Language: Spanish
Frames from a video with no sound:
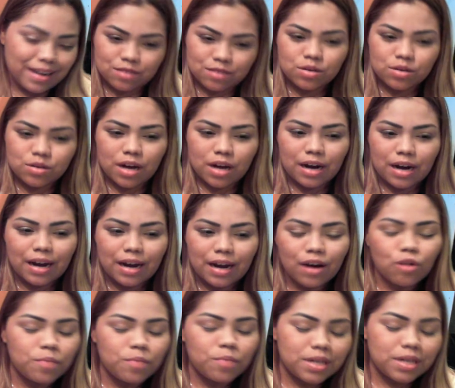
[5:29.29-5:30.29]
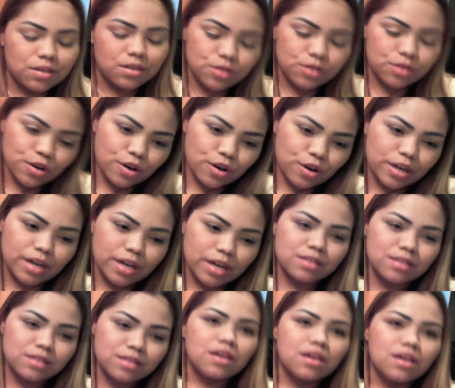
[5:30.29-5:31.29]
o sea, las combinaciones,